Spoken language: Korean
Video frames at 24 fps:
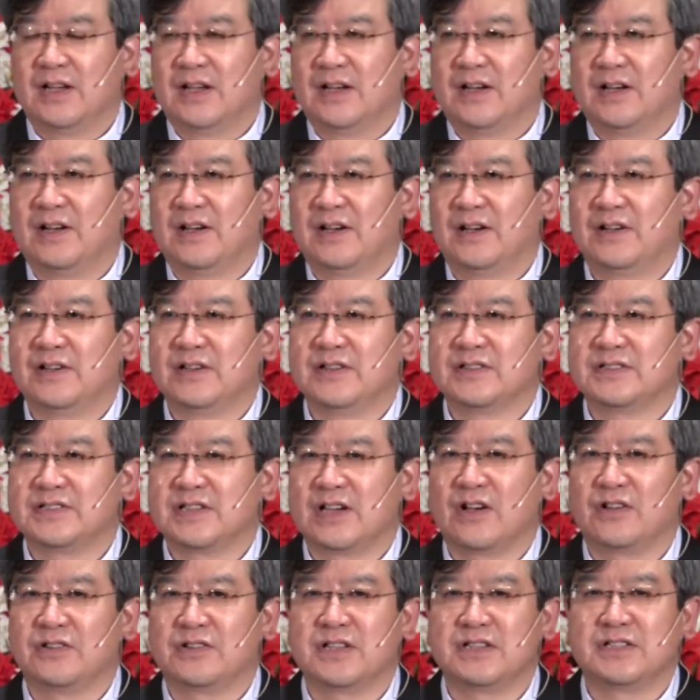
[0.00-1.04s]
어,
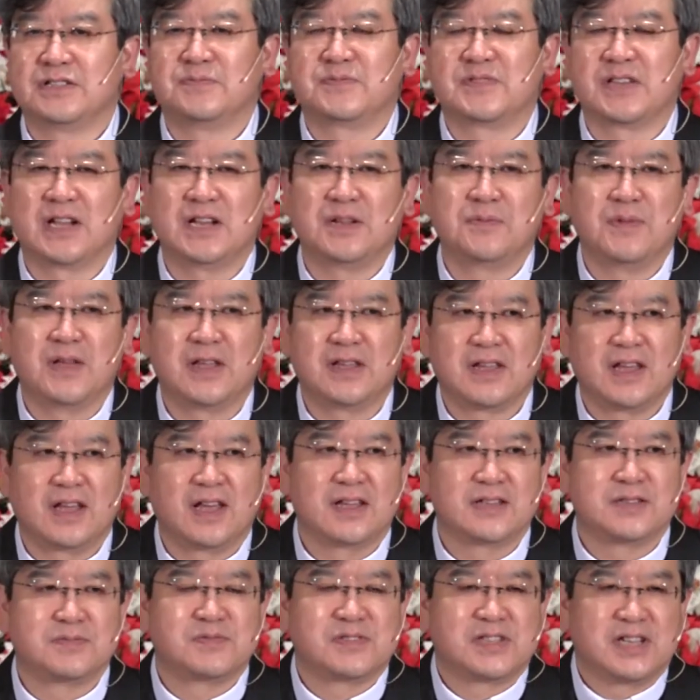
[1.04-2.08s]
제가 어떤
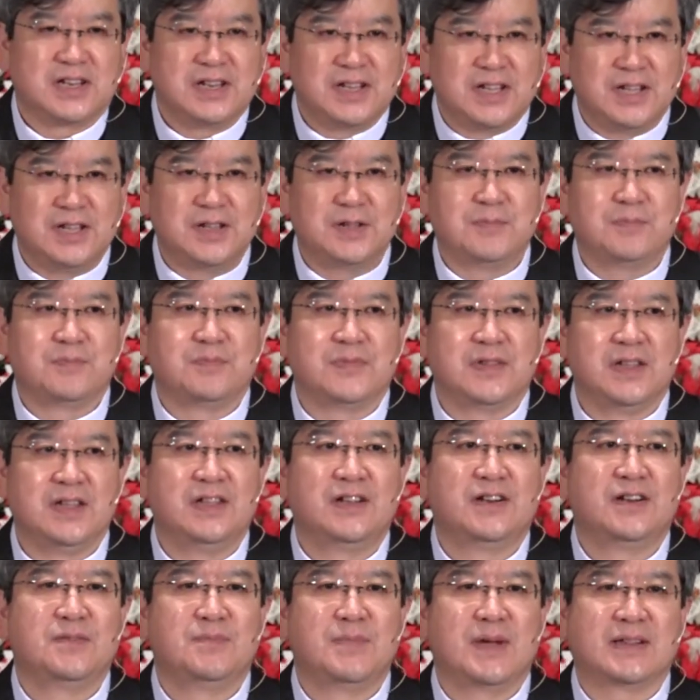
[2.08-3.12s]
집사님에게 집사님
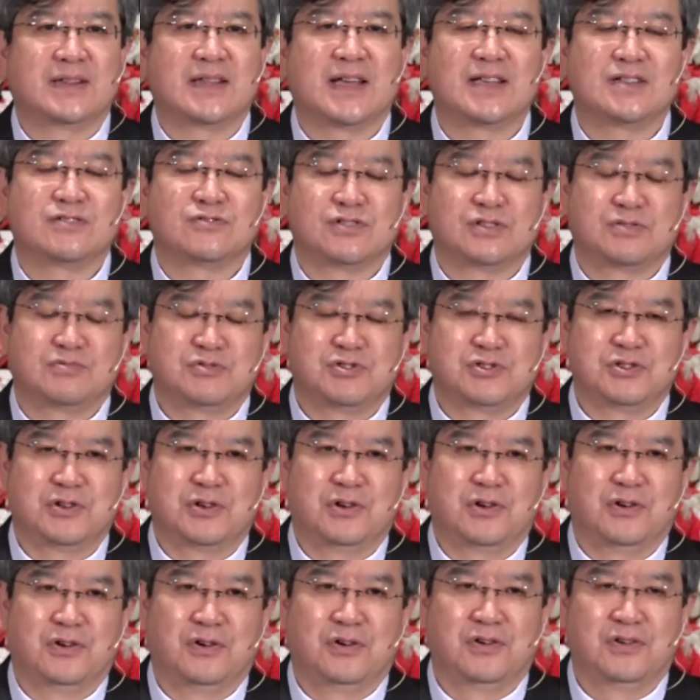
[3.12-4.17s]
일을 맡아
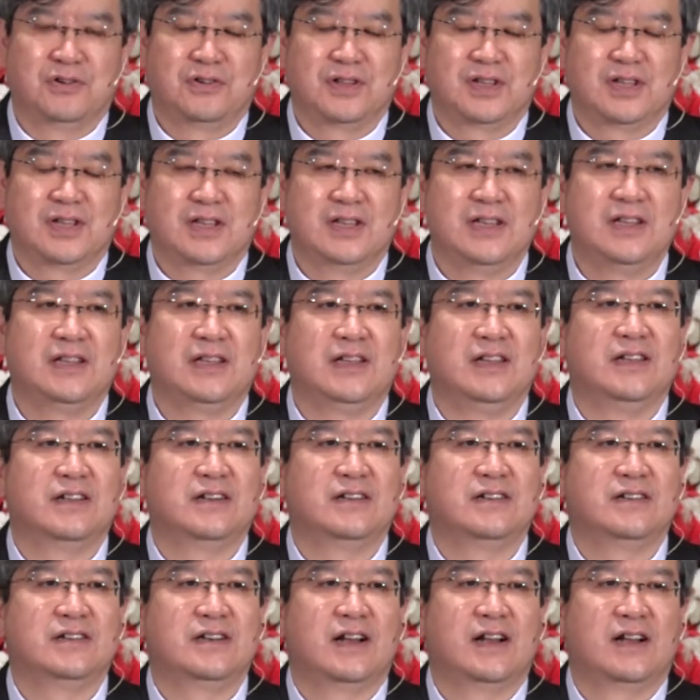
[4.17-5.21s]
주십시오. 이
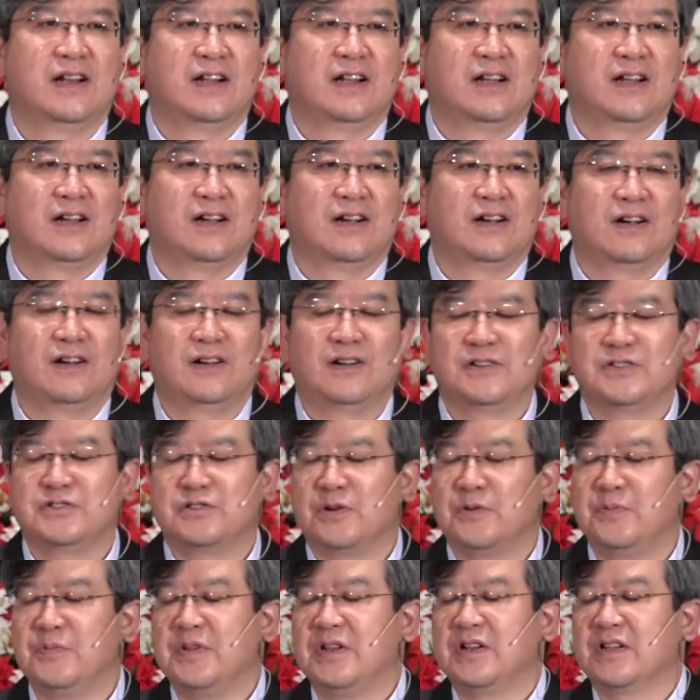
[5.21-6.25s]
일을 어,
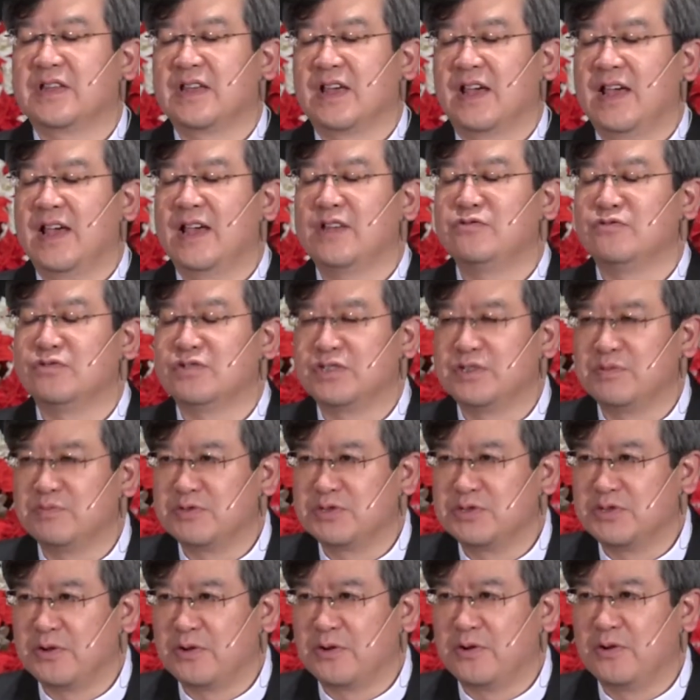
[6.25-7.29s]
좀 이렇게 해
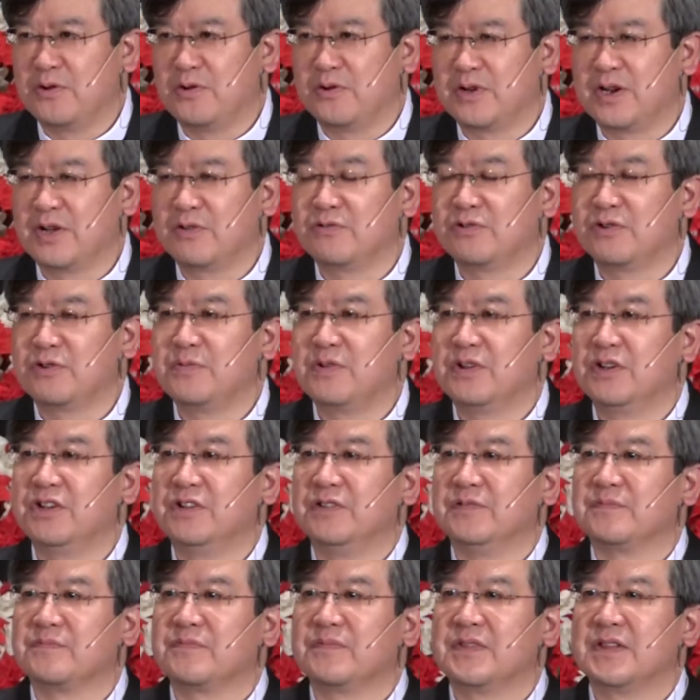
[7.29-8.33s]
주십시오라고
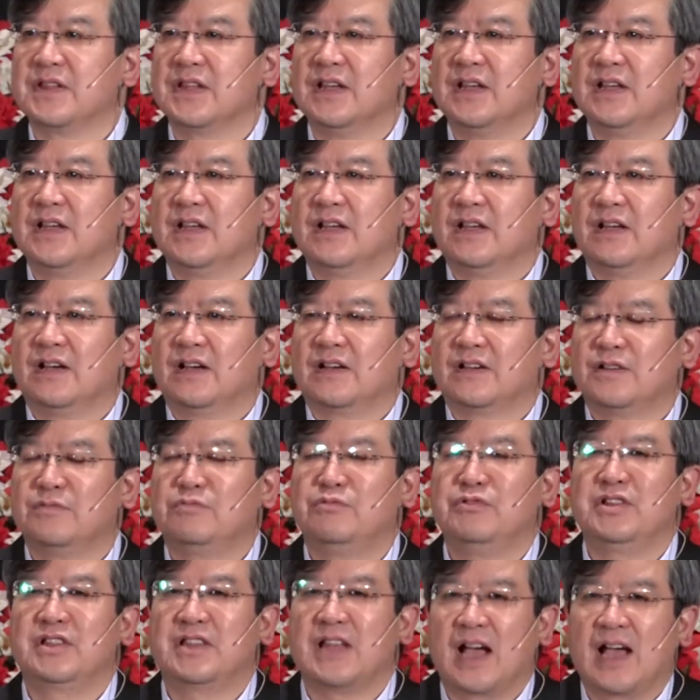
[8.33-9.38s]
그러면은
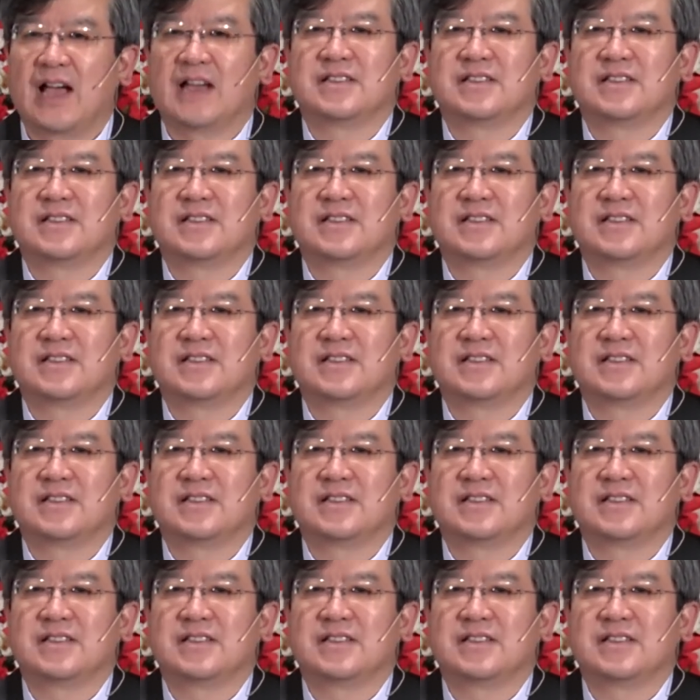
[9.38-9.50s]
그분이 딱